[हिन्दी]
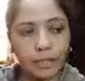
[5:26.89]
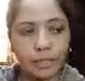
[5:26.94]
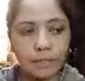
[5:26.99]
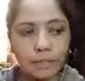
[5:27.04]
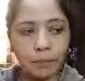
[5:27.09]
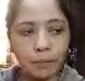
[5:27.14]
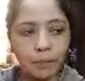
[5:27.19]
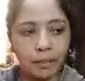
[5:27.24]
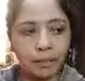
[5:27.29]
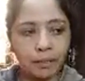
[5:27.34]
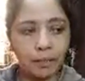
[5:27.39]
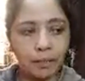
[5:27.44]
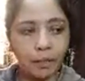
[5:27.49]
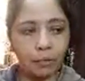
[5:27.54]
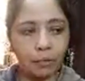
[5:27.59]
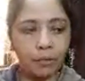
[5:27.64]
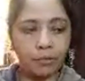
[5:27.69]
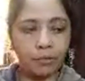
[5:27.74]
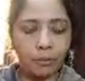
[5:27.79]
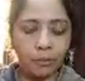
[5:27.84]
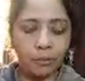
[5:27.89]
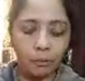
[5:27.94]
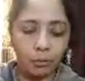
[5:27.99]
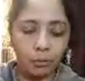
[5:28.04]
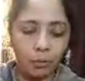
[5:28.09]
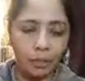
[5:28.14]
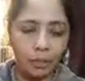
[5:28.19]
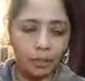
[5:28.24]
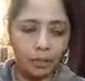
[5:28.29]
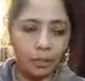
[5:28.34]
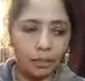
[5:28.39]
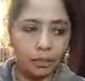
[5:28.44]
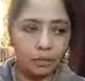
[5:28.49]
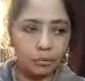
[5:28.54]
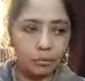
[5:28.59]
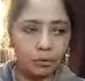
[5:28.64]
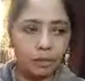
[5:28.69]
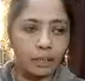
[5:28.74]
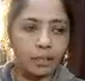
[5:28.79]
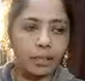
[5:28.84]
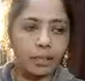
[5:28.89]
सारा सामान खिंडा हुआ है फिर मैं बुलाने गई हूँ